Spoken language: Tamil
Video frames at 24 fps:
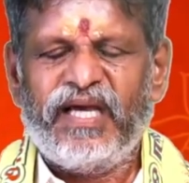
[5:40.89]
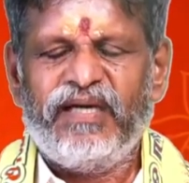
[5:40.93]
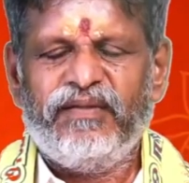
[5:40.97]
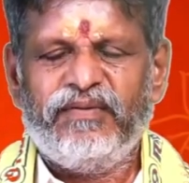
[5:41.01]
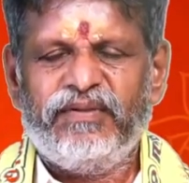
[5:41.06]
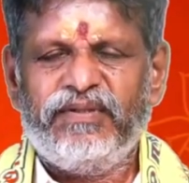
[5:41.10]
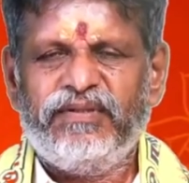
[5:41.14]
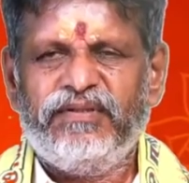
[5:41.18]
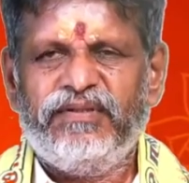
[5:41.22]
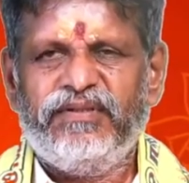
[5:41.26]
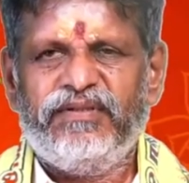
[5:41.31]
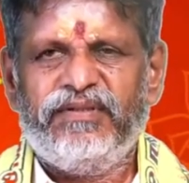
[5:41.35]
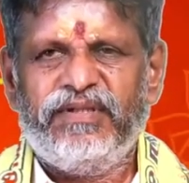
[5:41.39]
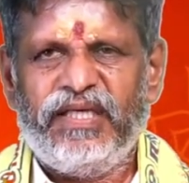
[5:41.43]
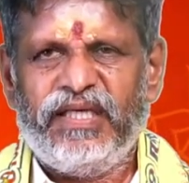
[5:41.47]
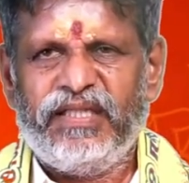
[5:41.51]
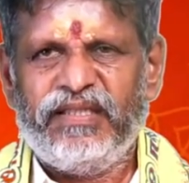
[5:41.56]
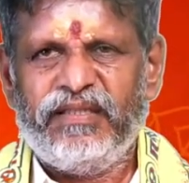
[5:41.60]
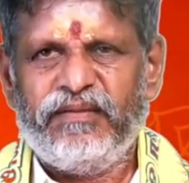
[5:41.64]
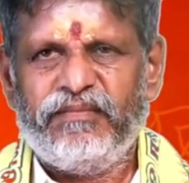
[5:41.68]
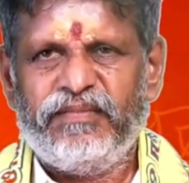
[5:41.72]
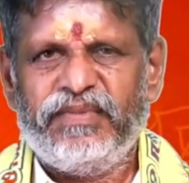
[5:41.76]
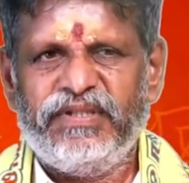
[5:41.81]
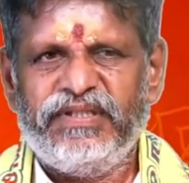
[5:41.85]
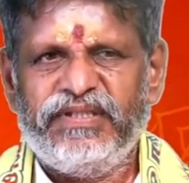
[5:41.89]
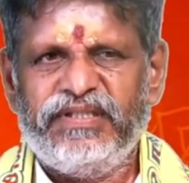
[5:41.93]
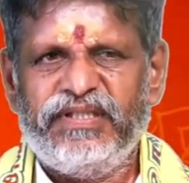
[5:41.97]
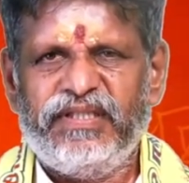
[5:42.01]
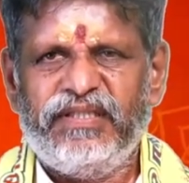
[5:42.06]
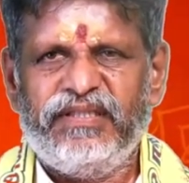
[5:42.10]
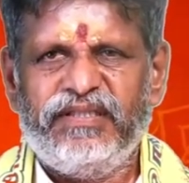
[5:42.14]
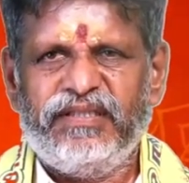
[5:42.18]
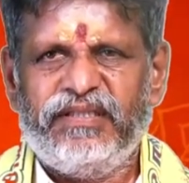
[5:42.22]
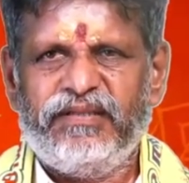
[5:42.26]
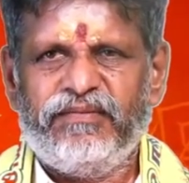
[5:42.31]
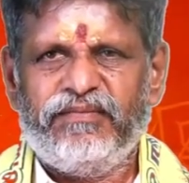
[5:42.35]
அவருடைய அந்த
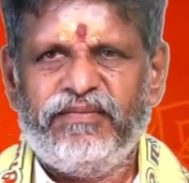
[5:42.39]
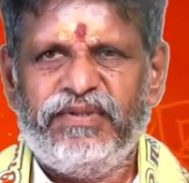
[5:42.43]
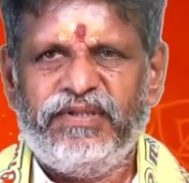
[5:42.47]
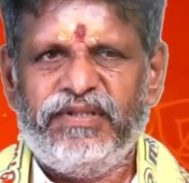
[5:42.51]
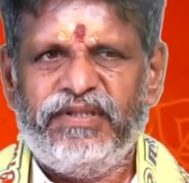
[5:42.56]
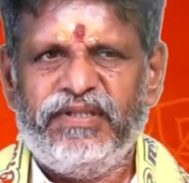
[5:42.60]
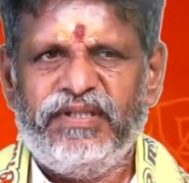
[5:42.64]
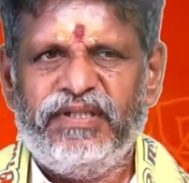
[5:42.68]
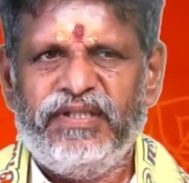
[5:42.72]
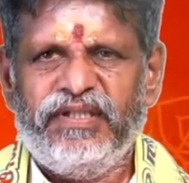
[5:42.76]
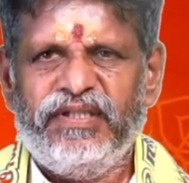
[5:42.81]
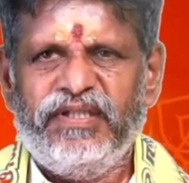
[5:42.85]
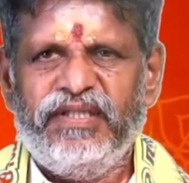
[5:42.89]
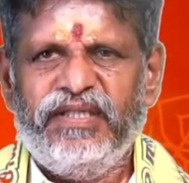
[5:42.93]
மஞ்சள் நிறம் வந்து